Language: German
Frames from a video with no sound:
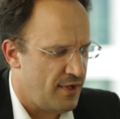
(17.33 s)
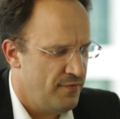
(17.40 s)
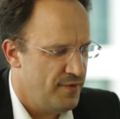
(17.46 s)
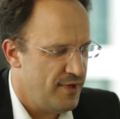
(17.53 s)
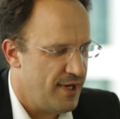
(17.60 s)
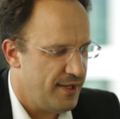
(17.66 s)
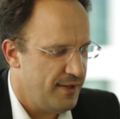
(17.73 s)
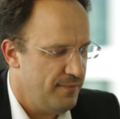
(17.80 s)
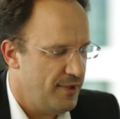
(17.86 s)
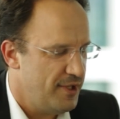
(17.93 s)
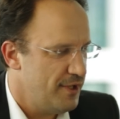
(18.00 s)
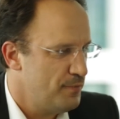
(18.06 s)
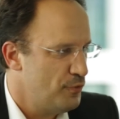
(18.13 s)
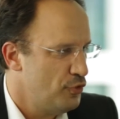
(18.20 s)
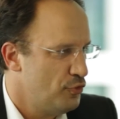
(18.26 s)
Wir hatten bei
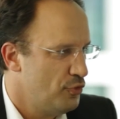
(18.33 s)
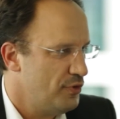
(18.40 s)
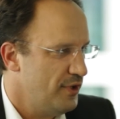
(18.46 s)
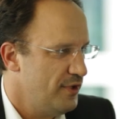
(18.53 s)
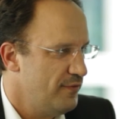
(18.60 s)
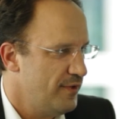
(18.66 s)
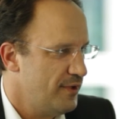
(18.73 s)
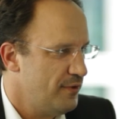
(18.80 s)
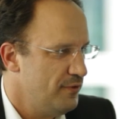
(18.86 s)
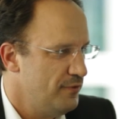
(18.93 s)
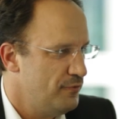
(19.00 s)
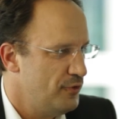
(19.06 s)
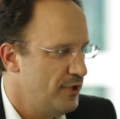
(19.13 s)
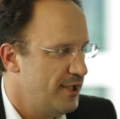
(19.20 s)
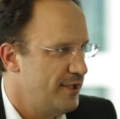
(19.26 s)
der Produktentwicklung
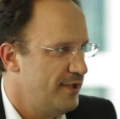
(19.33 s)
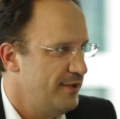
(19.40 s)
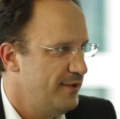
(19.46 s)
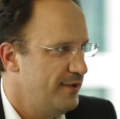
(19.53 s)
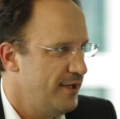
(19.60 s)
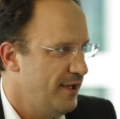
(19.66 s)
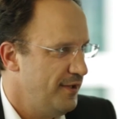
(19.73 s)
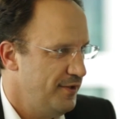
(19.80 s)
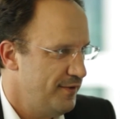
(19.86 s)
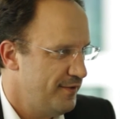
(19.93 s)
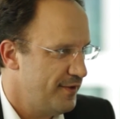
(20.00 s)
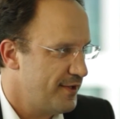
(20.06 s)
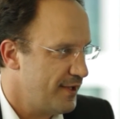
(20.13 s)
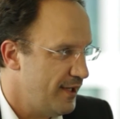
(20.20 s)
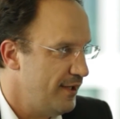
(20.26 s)
vor etlichen Jahren eine
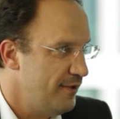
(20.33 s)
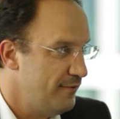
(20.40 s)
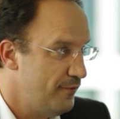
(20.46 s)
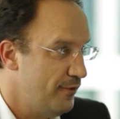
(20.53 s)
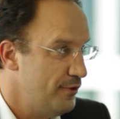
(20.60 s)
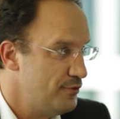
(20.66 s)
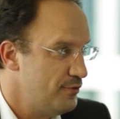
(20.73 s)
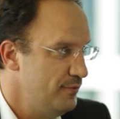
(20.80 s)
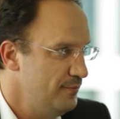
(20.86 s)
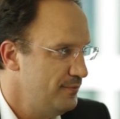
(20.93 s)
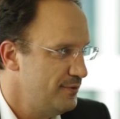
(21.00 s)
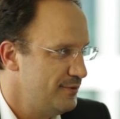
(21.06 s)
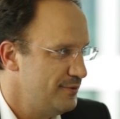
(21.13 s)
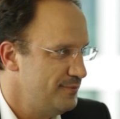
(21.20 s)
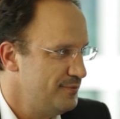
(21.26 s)
zentrale Forschung.
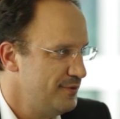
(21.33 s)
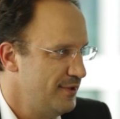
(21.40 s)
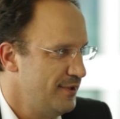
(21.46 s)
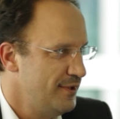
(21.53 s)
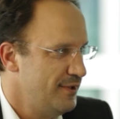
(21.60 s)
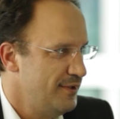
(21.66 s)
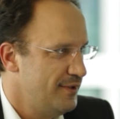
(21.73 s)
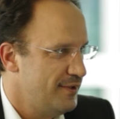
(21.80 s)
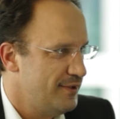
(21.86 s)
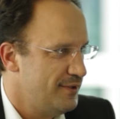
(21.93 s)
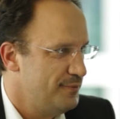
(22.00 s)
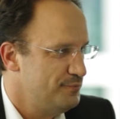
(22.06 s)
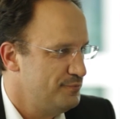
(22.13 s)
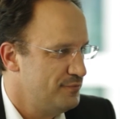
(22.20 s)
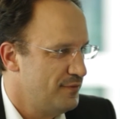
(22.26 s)
Ähm,
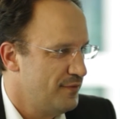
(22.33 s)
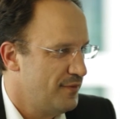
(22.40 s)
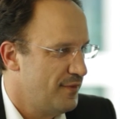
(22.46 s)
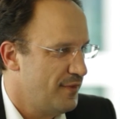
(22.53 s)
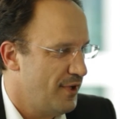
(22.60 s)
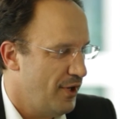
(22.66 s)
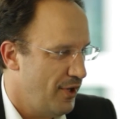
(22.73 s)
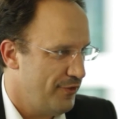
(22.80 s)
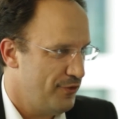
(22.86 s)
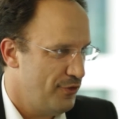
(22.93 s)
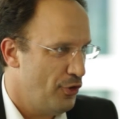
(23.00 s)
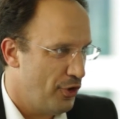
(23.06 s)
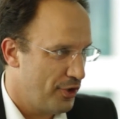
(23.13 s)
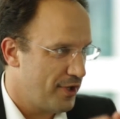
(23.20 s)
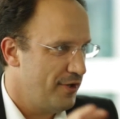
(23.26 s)
ähm, als
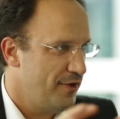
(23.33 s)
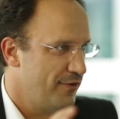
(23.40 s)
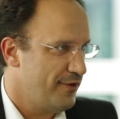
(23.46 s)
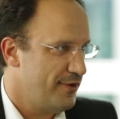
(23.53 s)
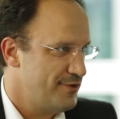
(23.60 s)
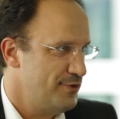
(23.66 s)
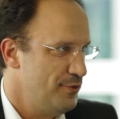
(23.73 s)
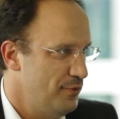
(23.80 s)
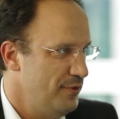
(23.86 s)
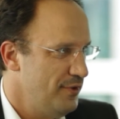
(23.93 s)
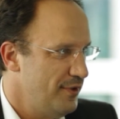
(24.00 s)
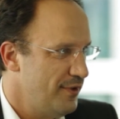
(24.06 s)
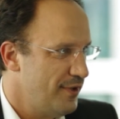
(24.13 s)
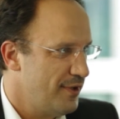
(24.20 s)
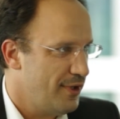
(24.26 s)
eine Organisation,
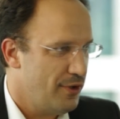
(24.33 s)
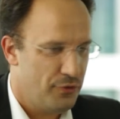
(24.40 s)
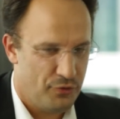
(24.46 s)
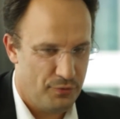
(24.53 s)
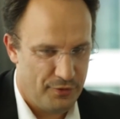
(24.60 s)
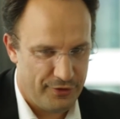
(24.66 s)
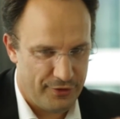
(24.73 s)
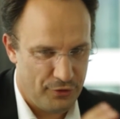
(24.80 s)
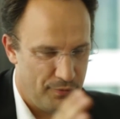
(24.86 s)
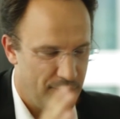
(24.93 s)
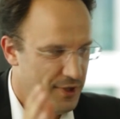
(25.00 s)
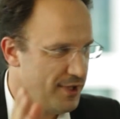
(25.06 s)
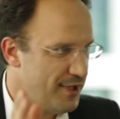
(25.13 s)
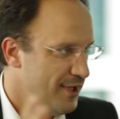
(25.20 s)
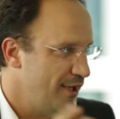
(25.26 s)
die genauso ein bisschen über
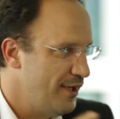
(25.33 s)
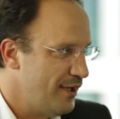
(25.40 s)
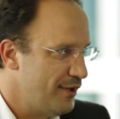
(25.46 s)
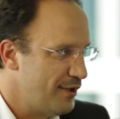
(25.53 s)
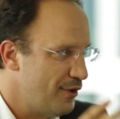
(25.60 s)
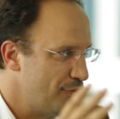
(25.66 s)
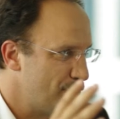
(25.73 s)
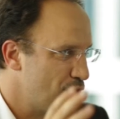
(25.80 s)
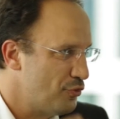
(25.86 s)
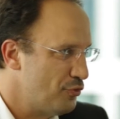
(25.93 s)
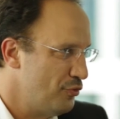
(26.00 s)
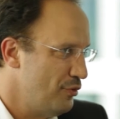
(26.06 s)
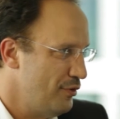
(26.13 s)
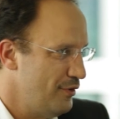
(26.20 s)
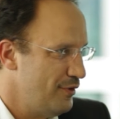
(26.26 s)
den Tellerrand rausgucken
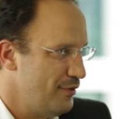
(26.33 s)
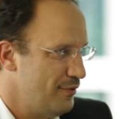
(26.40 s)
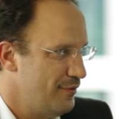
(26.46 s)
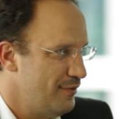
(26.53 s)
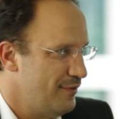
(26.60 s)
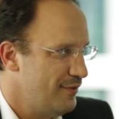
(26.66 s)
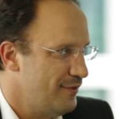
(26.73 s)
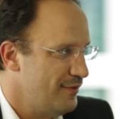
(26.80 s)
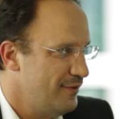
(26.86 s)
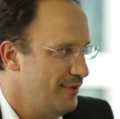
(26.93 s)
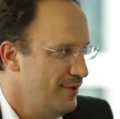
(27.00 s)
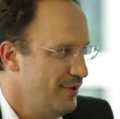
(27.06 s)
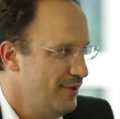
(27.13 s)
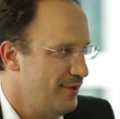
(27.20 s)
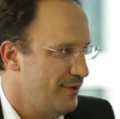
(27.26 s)
konnte und
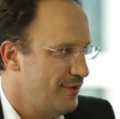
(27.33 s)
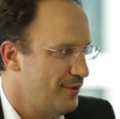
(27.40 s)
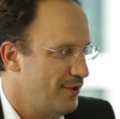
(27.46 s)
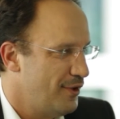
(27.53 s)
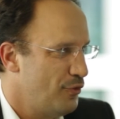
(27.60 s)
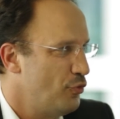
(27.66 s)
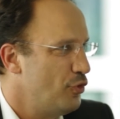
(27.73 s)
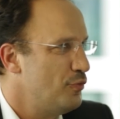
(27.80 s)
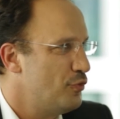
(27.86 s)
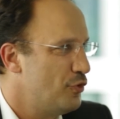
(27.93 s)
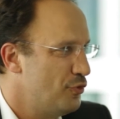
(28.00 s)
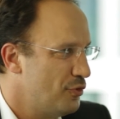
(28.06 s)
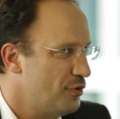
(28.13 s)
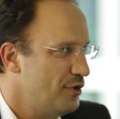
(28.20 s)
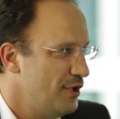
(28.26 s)
äh, äh, nach neuen
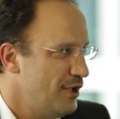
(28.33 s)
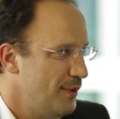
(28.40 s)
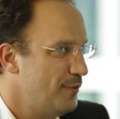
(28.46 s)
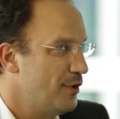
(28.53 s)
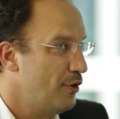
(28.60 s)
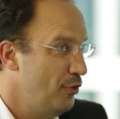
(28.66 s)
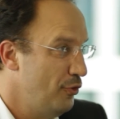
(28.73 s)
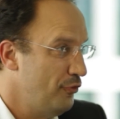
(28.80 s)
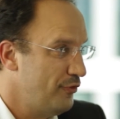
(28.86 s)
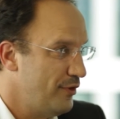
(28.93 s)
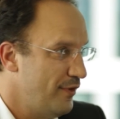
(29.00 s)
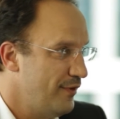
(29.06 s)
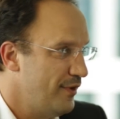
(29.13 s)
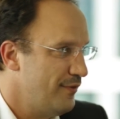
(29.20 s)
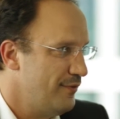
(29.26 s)
Produkten, eben nach
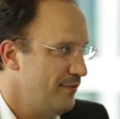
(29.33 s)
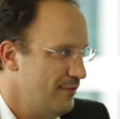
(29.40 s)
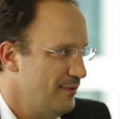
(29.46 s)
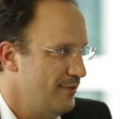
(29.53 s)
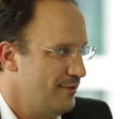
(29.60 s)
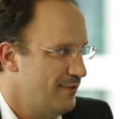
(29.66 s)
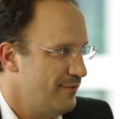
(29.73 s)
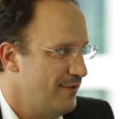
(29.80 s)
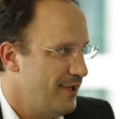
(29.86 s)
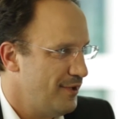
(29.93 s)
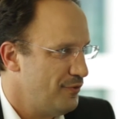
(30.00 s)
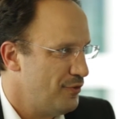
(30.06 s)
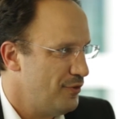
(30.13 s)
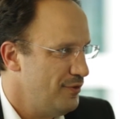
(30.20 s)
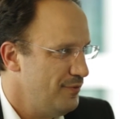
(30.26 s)
Lösungsansätzen äh,
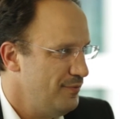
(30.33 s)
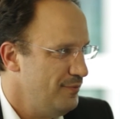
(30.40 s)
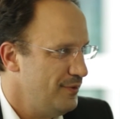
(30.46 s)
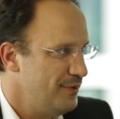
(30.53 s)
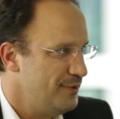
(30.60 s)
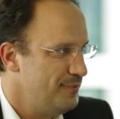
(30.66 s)
fahren könnten.